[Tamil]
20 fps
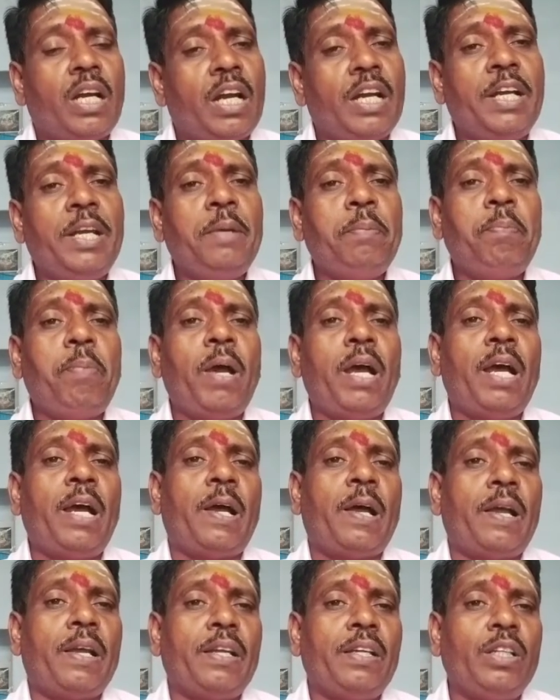
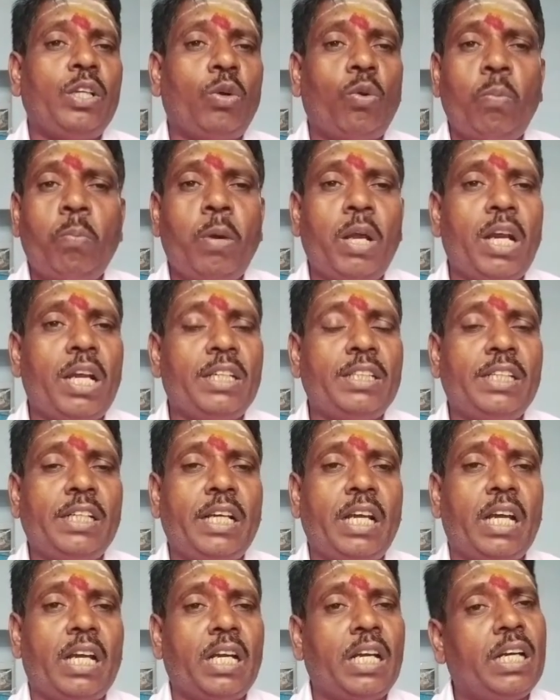கண்டிப்பாக இந்த
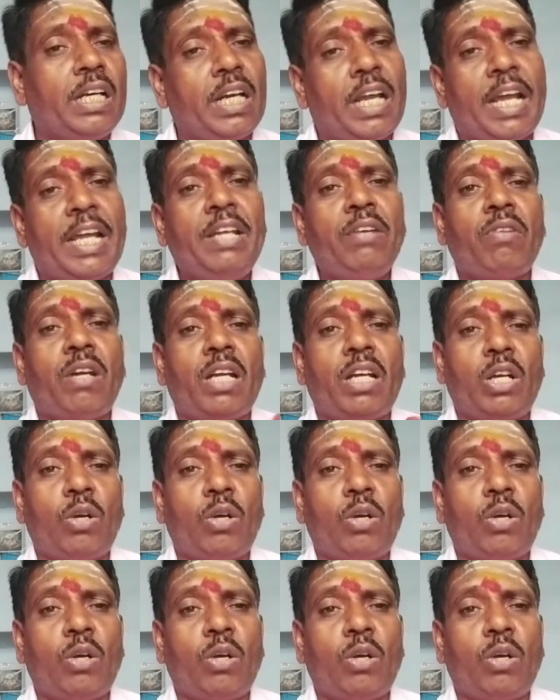கும்பராசிக்காரங்க நாய்